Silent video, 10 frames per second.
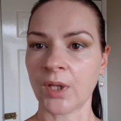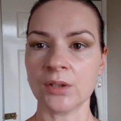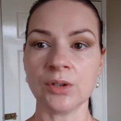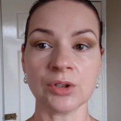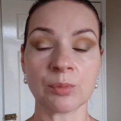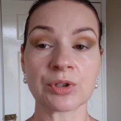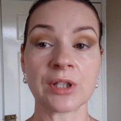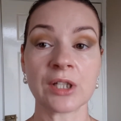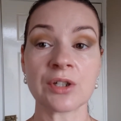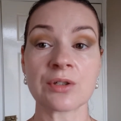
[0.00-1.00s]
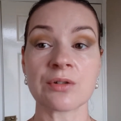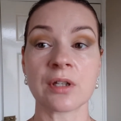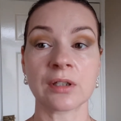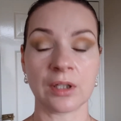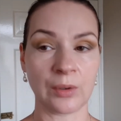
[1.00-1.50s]
No i dobrze, na razie jest coś
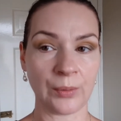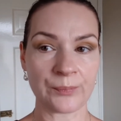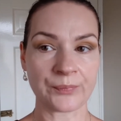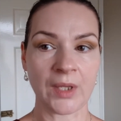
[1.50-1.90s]
takiego.